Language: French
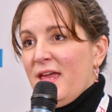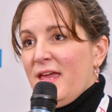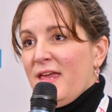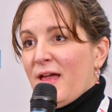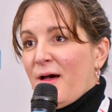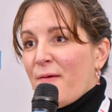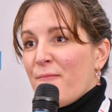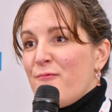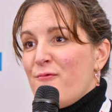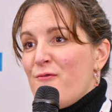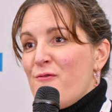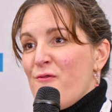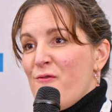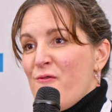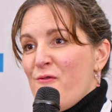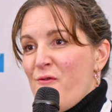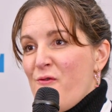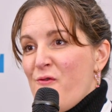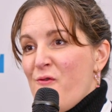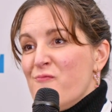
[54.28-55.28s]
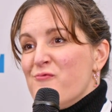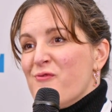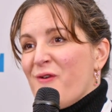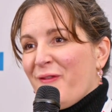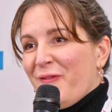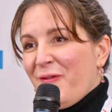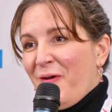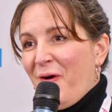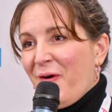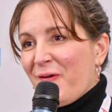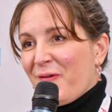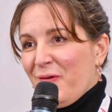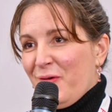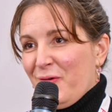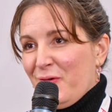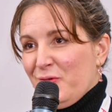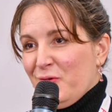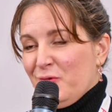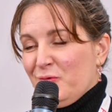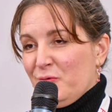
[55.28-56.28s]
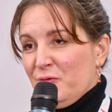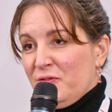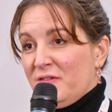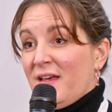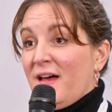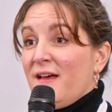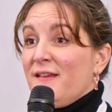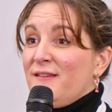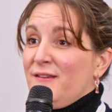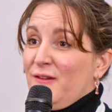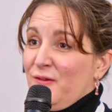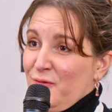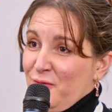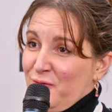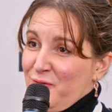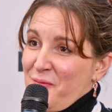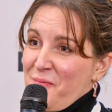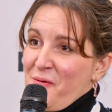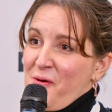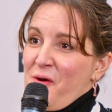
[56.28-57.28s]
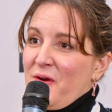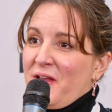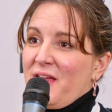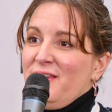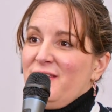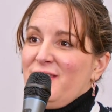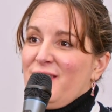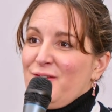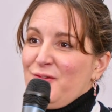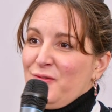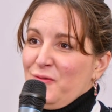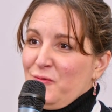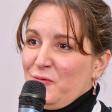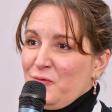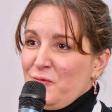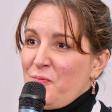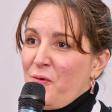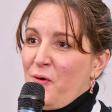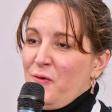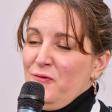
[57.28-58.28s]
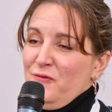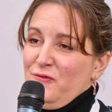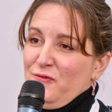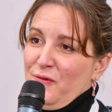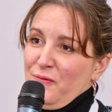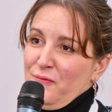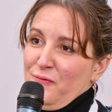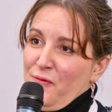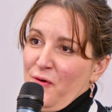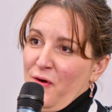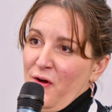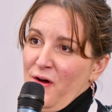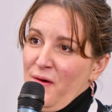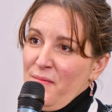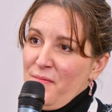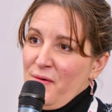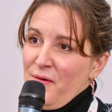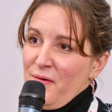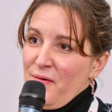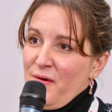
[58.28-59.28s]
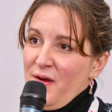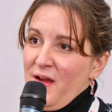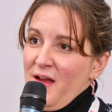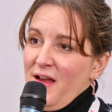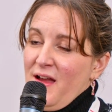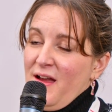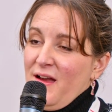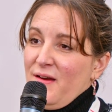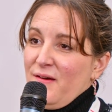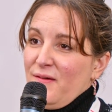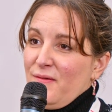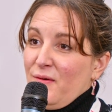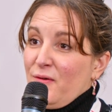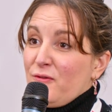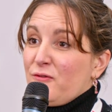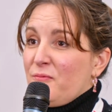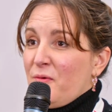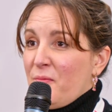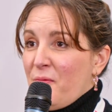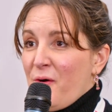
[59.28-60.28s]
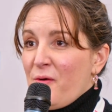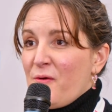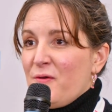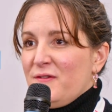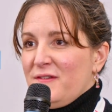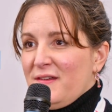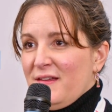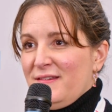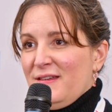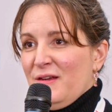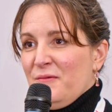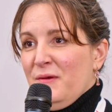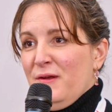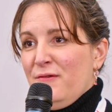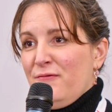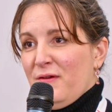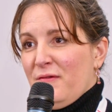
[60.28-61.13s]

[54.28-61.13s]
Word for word: et un peu le, point d'orgue euh, de tout ça, c'est justement l'organisation du Production Forum euh, euh, en ce moment, le 7 et 8